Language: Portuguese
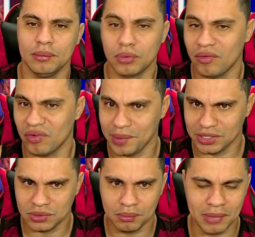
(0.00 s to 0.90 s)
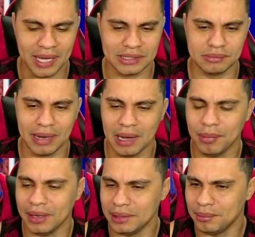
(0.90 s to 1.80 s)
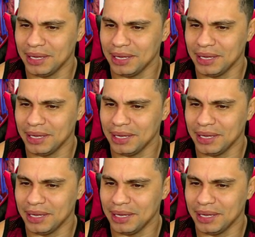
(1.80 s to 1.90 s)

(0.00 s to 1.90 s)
provavelmente mais brabo aí.